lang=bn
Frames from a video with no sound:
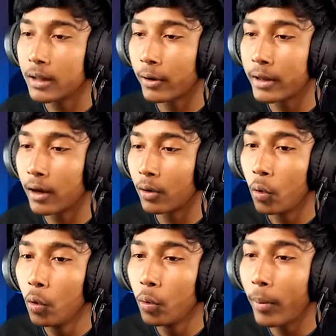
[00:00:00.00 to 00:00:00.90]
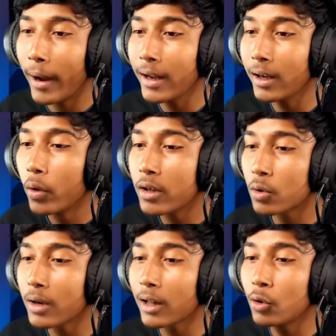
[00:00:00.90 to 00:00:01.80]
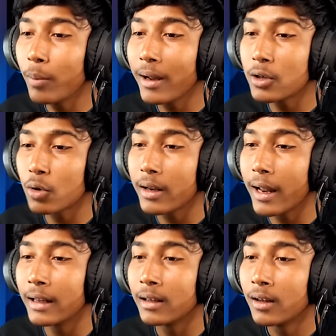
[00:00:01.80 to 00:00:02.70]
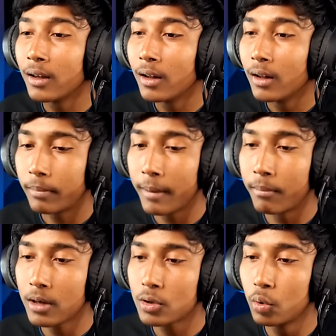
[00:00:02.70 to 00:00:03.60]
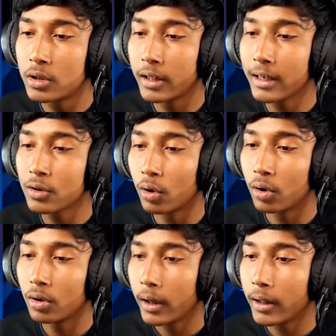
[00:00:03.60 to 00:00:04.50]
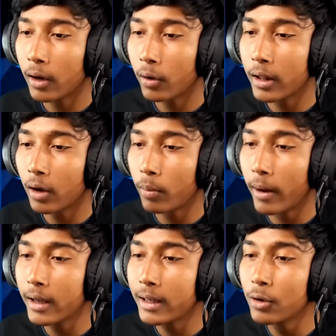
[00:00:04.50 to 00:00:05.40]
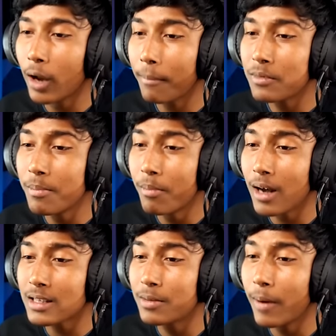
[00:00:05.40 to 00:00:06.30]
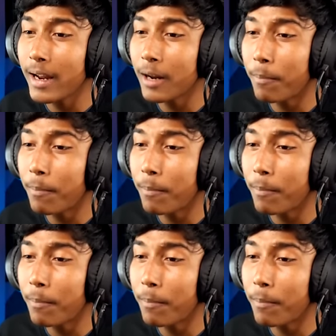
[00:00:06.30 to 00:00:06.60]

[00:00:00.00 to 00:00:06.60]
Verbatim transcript: দেখো দেখো উঠবো ভাই উড়ে সোজা না দুবাইয়ে চলে যাই ভাই মস্ত উঠছে দেখেছো এই দেখো এই ভাই কি নাম যে মস্ত ভাই এর